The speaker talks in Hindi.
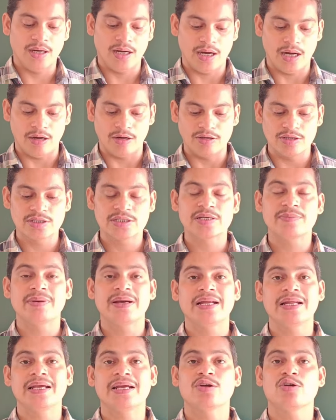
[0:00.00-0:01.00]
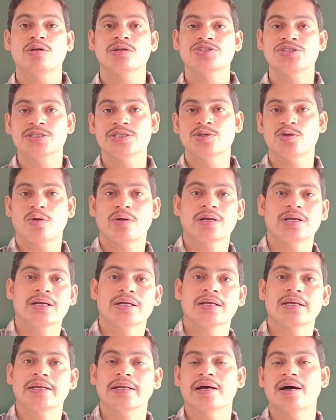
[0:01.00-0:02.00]
हाँ इससे पहले एक और चीज़ नोट
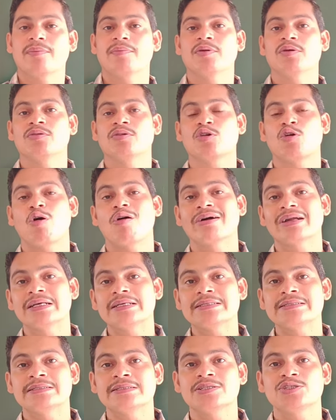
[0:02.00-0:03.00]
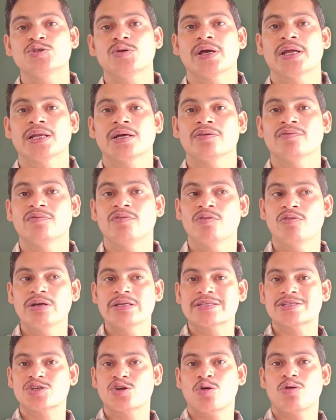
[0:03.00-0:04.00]
कर लेना आप लोग हाँ इसी जो है ना वो
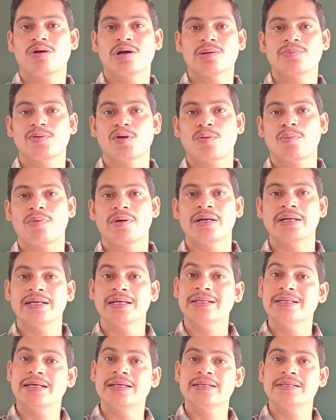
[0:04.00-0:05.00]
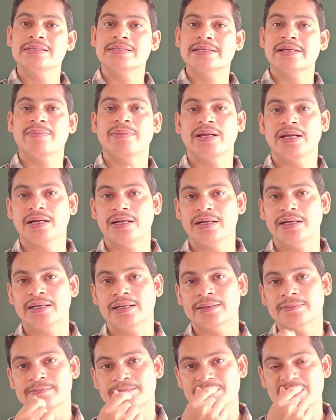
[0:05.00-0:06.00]
स्ट्रॉगर प्रॉपर्टी है देन
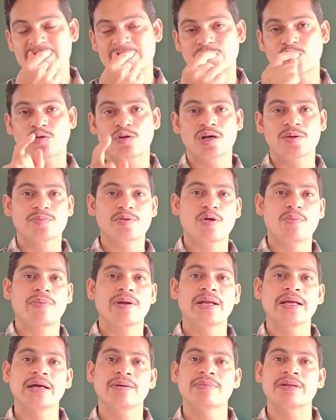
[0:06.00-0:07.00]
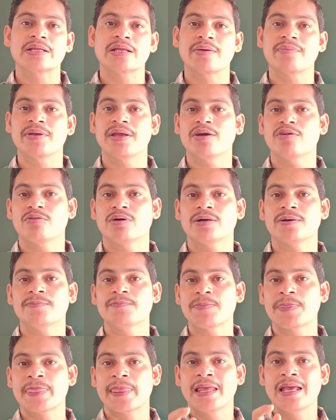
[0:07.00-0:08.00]
सिमिलरिटी स्ट्रॉगर प्रॉपर्टी का मतलब ये हुआ
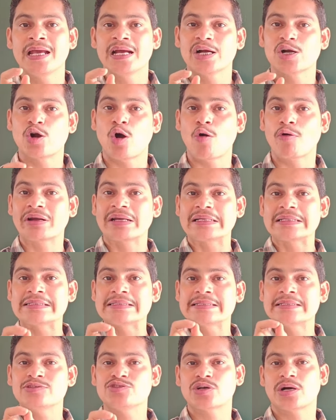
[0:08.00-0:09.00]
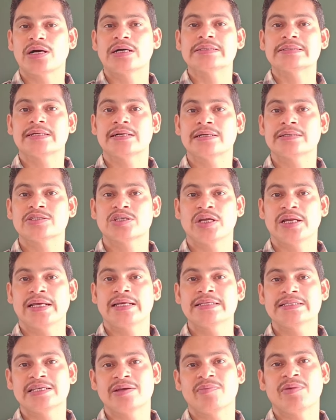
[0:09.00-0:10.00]
कांग्रेंसी जहाँ जहाँ
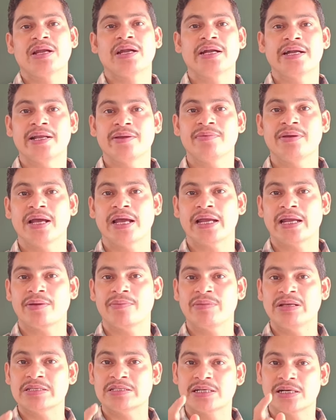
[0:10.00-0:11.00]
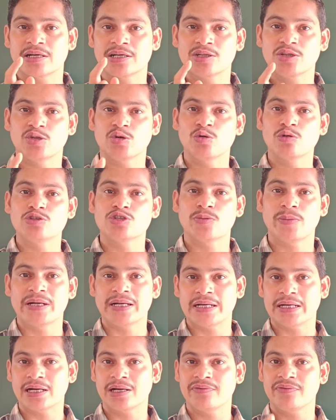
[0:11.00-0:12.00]
चलेगी सिमिलरिटी भी आएगी मीन्स अगर दो
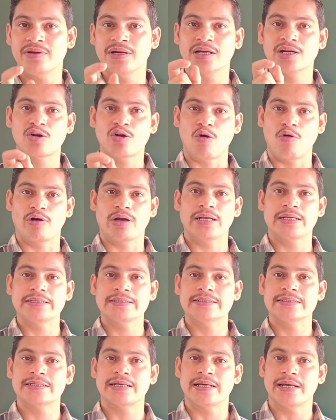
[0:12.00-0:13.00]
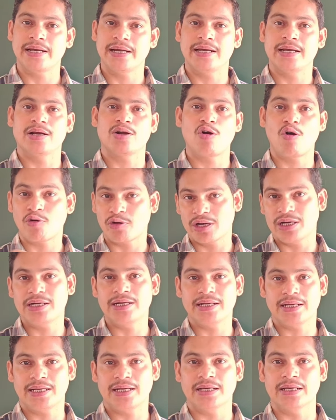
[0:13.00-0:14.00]
जोमेट्रिकल फिगर कांग्रेंस हैं
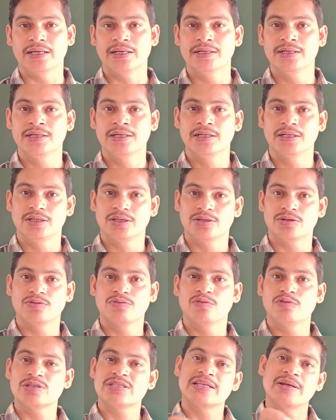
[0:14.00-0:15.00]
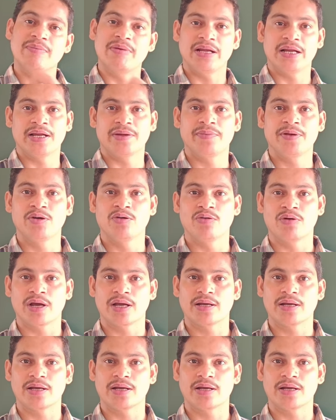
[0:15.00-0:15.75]
कांग्रेंट हैं तो वो सिमिलर भी हों